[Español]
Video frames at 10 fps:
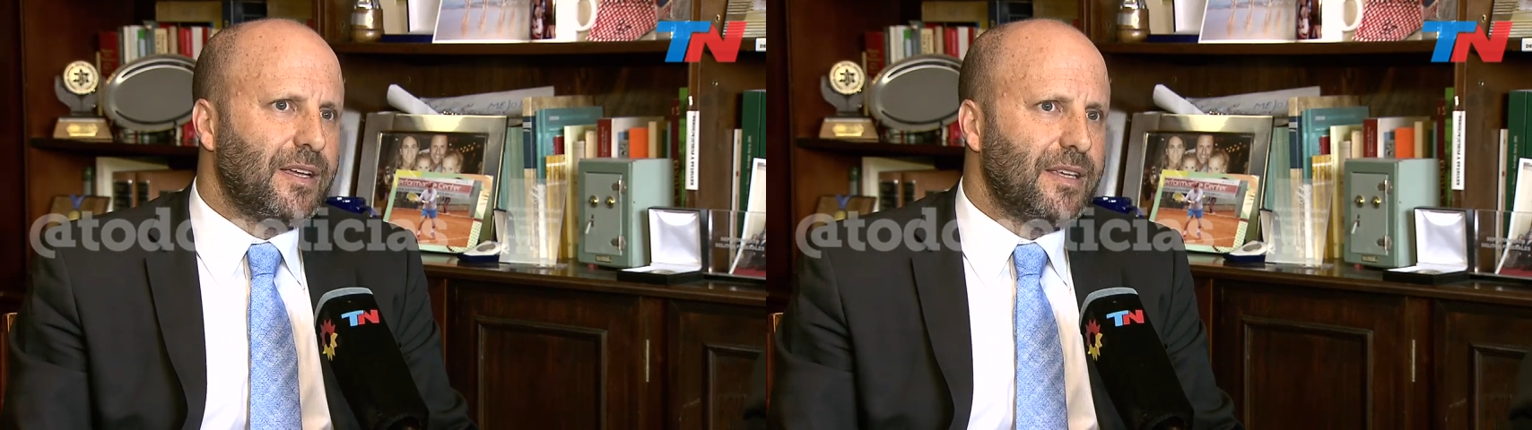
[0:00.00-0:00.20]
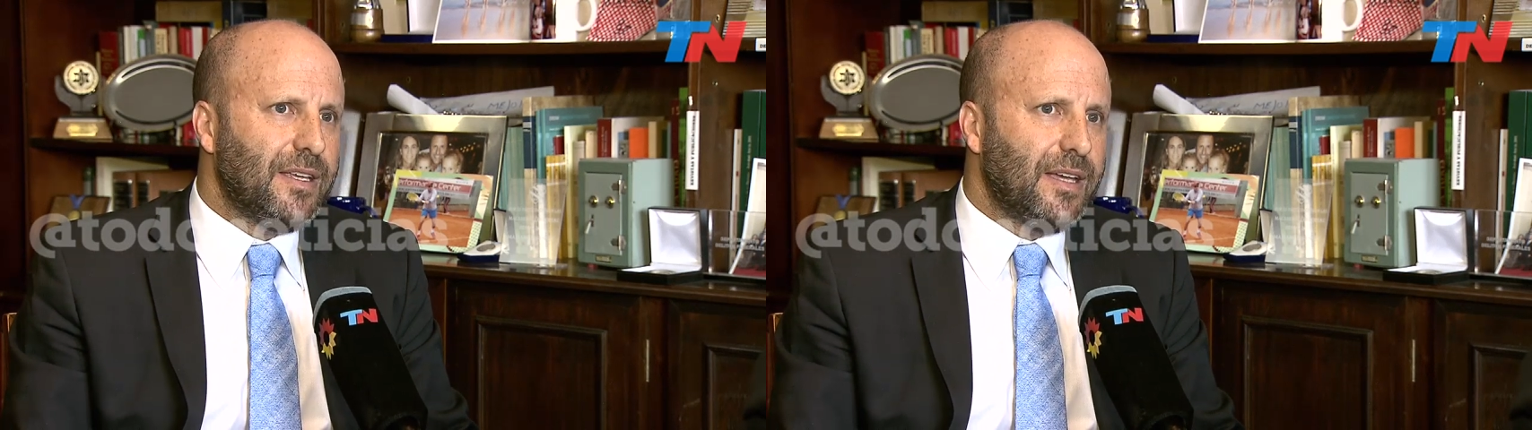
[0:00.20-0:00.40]

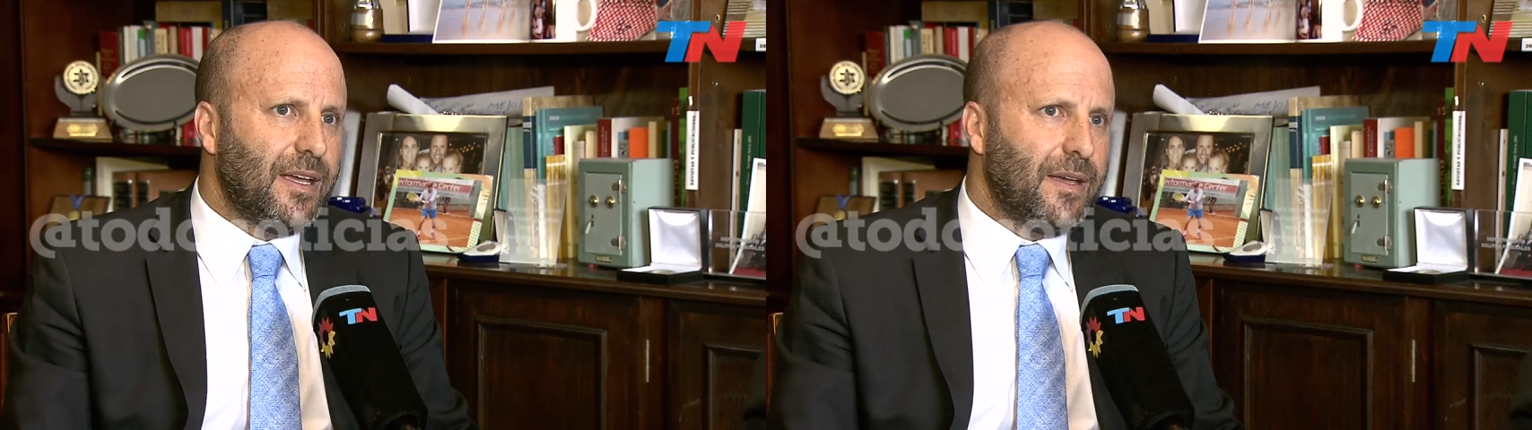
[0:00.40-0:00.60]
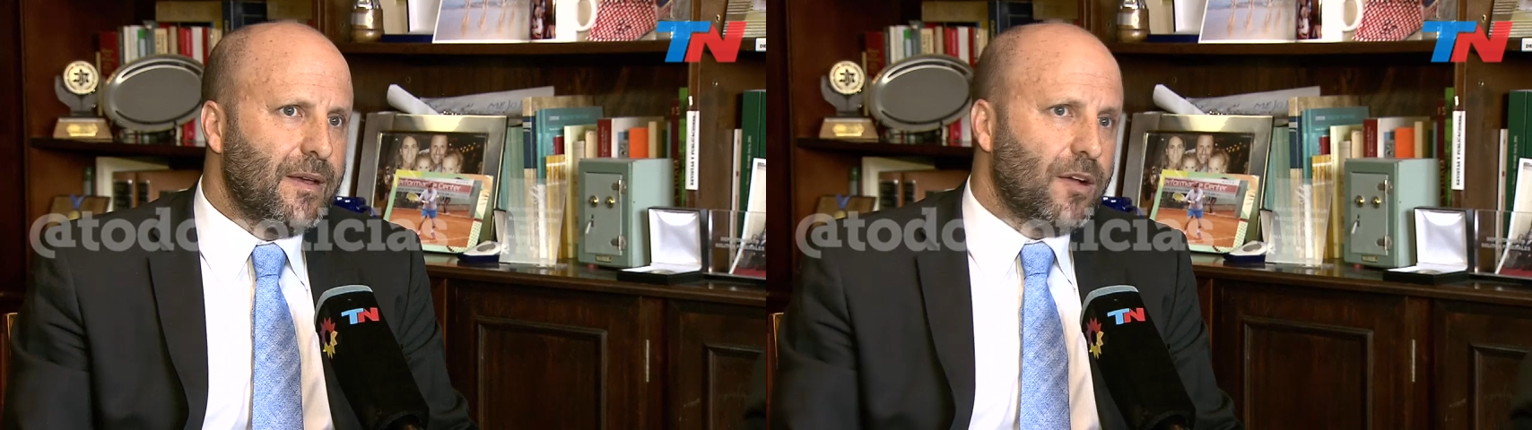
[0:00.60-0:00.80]
y
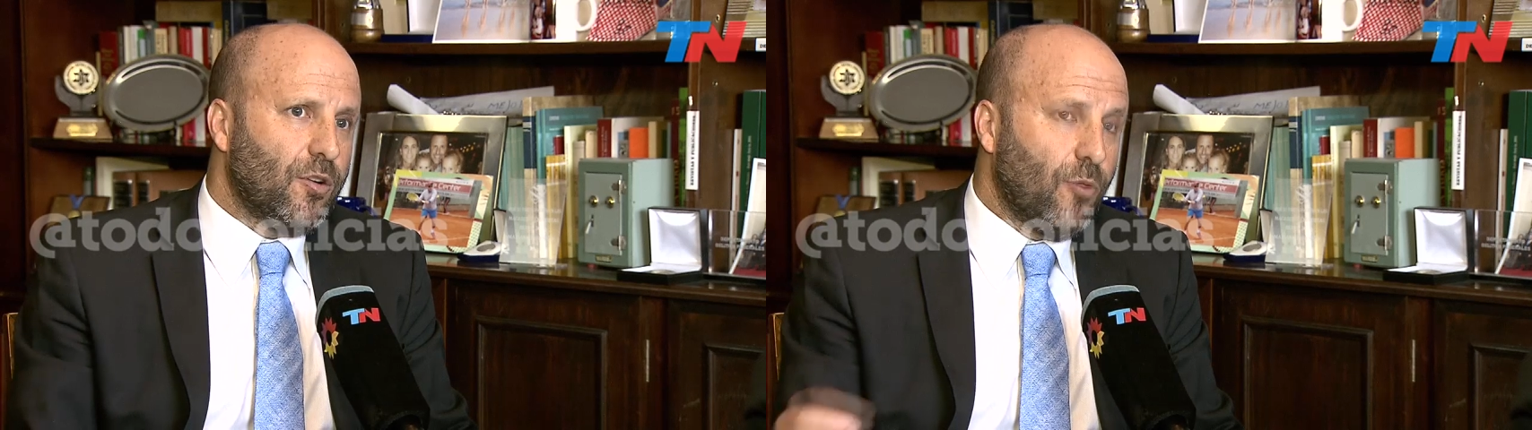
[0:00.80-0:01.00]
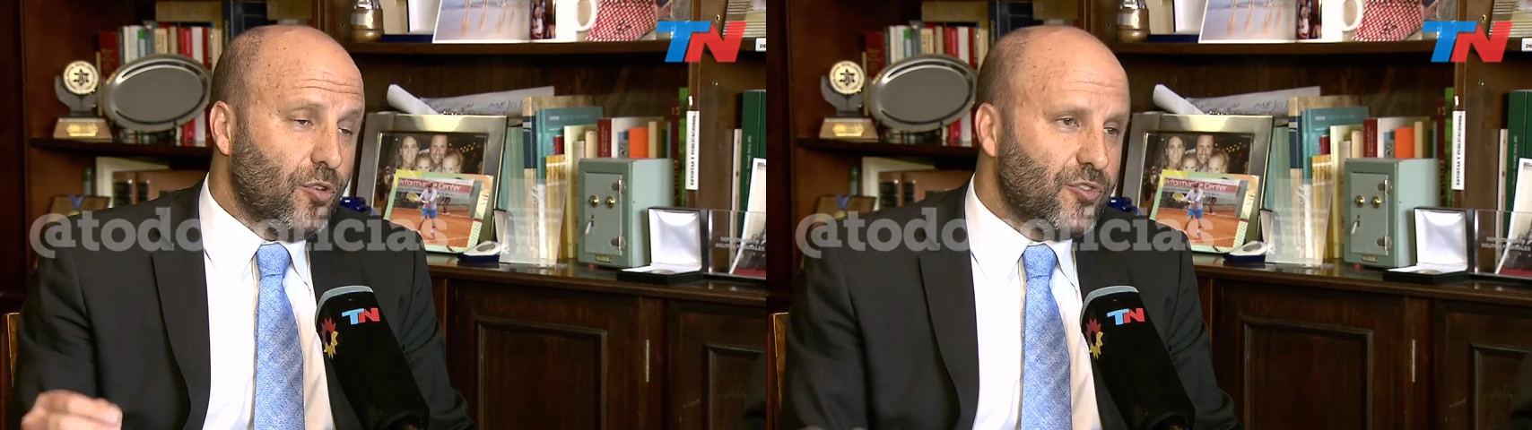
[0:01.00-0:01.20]
que
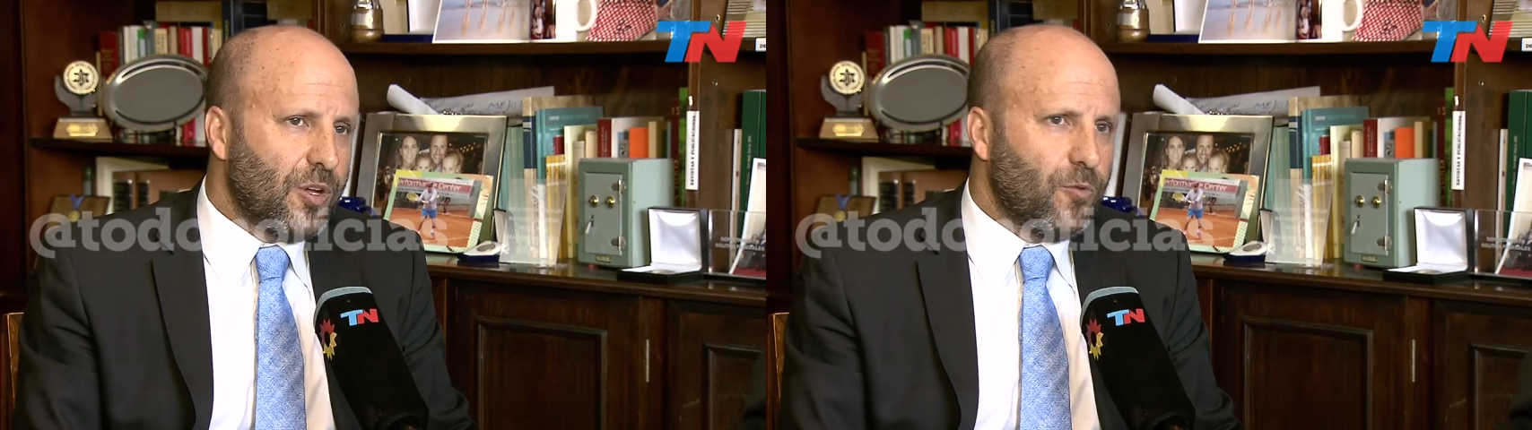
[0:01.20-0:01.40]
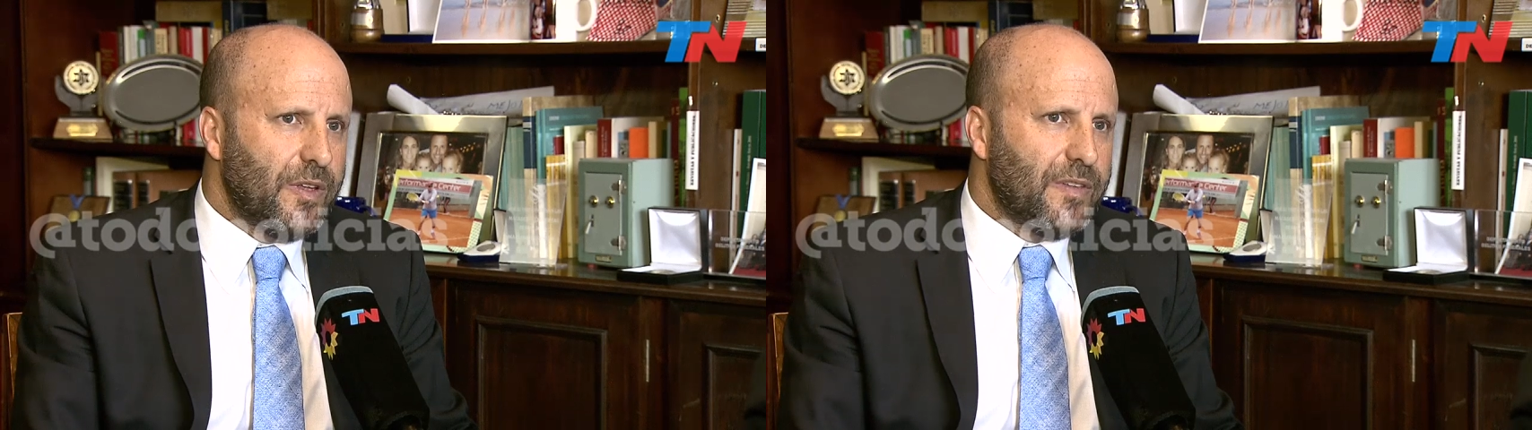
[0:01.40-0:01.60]
como
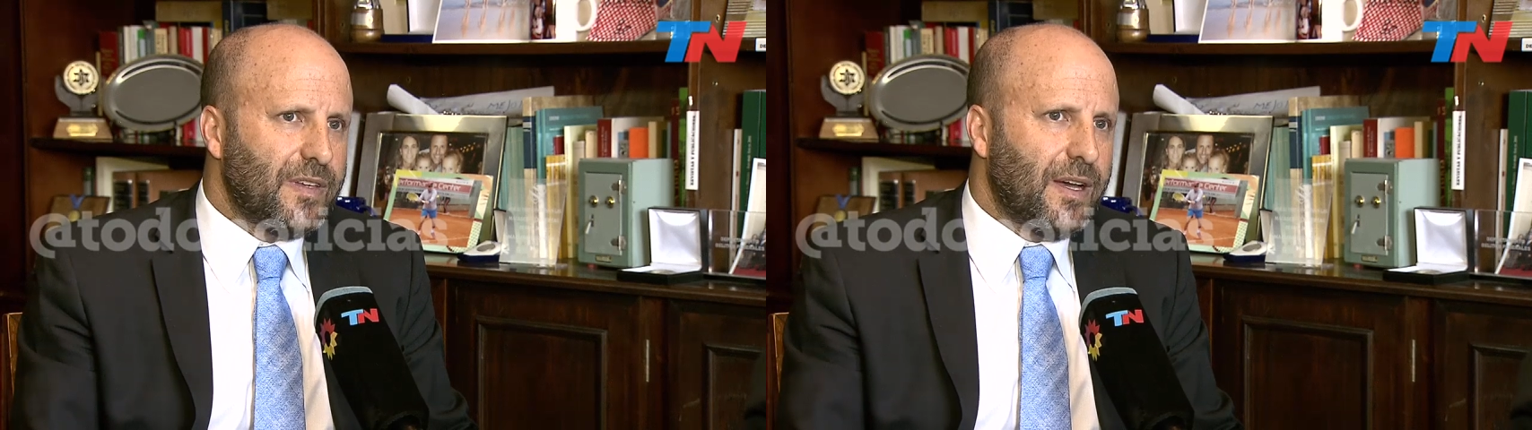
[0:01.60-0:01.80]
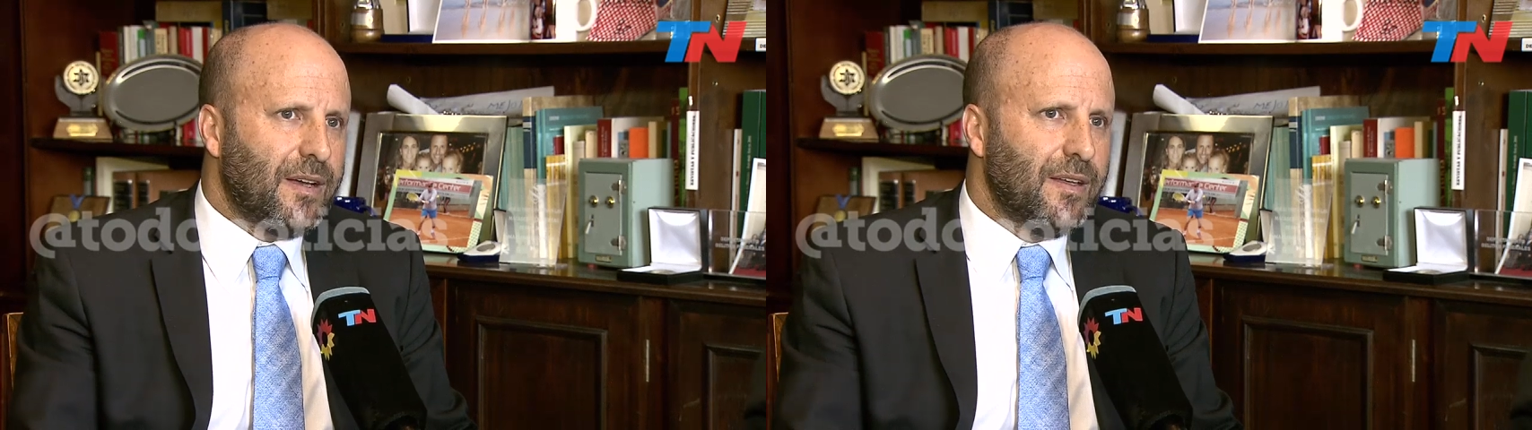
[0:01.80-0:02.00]

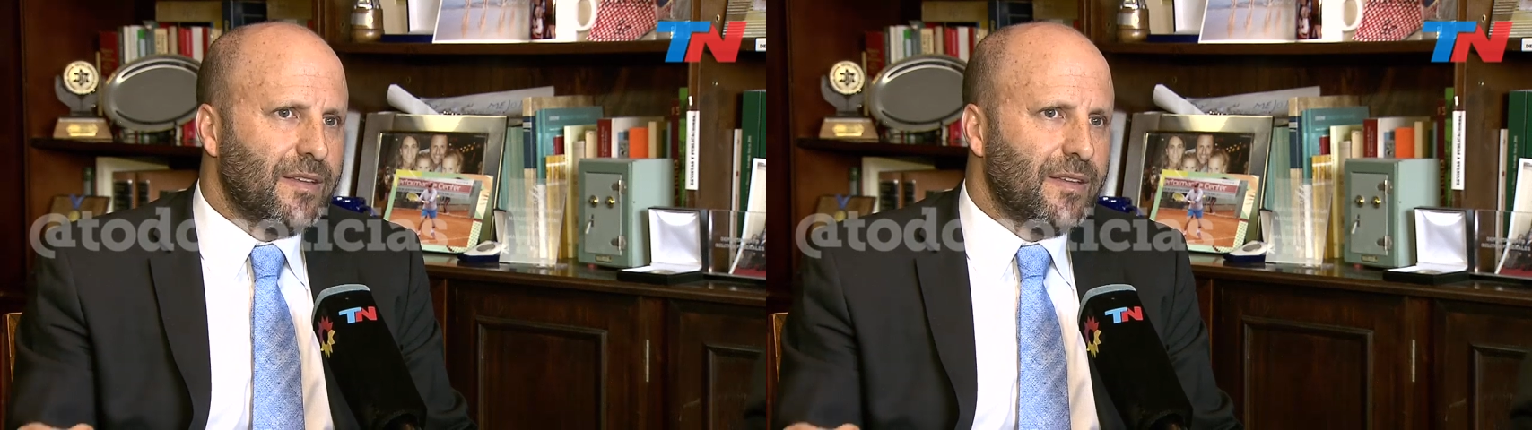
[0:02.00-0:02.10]
consecuencia